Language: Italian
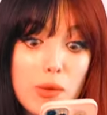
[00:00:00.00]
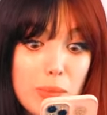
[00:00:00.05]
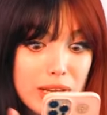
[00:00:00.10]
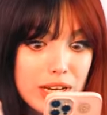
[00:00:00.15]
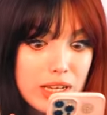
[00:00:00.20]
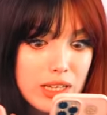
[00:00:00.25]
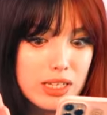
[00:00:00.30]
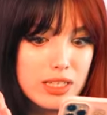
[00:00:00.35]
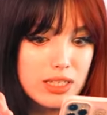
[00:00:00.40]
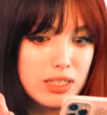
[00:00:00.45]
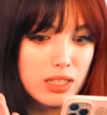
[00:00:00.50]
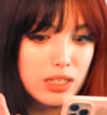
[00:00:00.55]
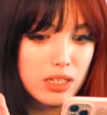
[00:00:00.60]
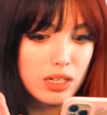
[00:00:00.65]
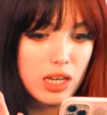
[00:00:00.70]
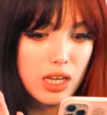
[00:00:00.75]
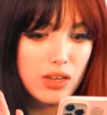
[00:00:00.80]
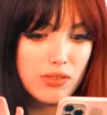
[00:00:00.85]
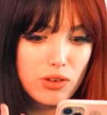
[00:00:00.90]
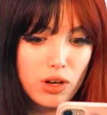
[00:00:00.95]
va bene, gli
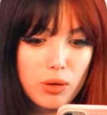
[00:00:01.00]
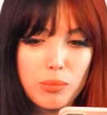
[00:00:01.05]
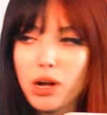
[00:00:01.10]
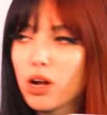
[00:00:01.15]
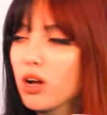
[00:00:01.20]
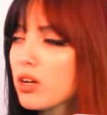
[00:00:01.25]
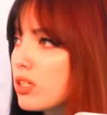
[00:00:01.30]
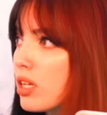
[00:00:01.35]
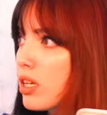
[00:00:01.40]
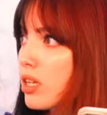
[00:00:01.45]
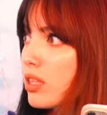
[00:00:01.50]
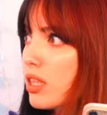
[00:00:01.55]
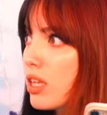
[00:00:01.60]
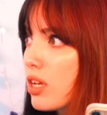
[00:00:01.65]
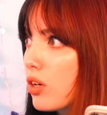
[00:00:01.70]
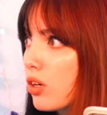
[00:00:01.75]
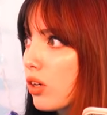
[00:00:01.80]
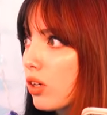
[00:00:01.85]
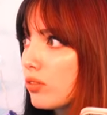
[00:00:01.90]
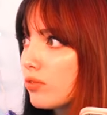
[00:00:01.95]
scrivo, ma cosa gli
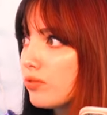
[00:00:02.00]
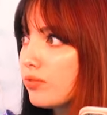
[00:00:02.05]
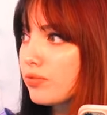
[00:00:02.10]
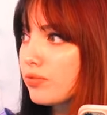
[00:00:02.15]
dico?